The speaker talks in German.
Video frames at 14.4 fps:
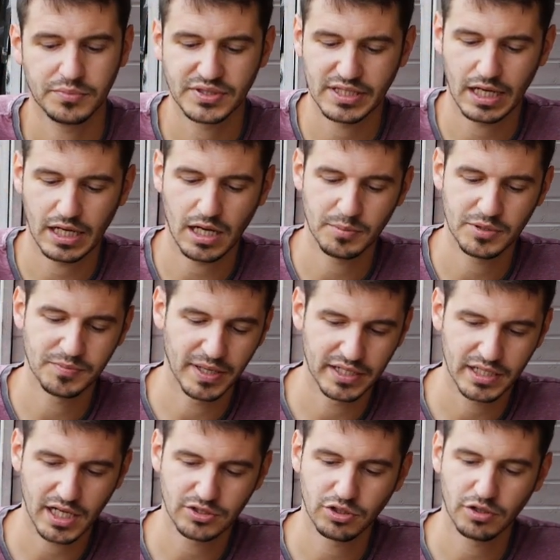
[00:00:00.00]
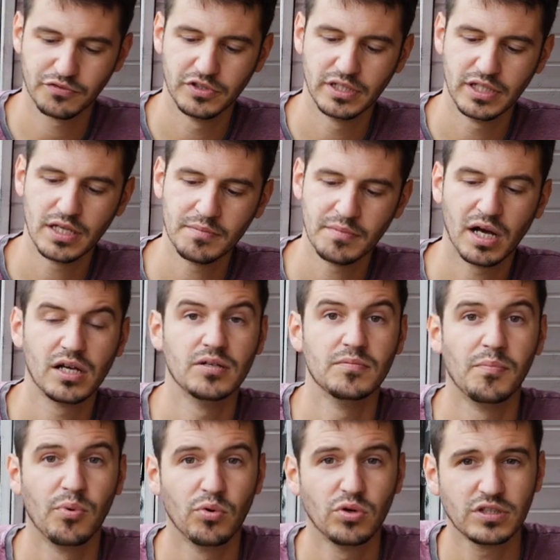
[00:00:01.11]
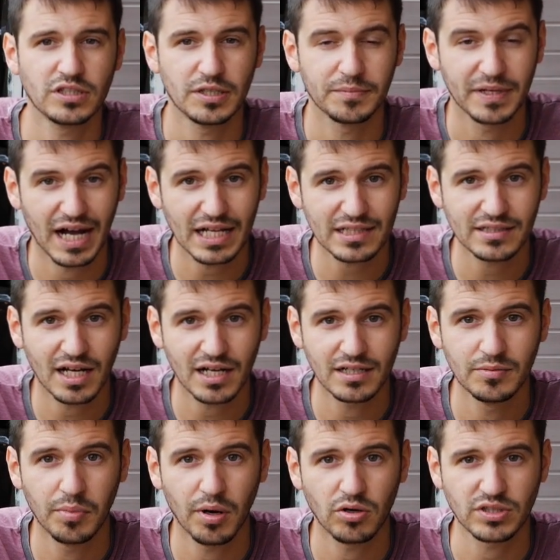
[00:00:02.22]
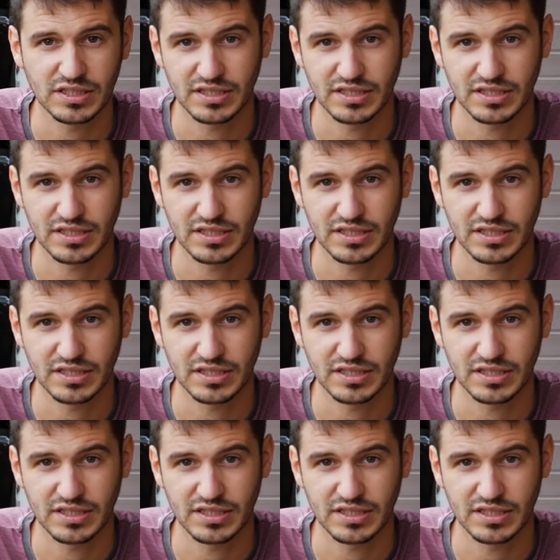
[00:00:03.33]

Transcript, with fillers: Bislang habe ich meine Kartoffeln immer im Boden, im Garten angebaut.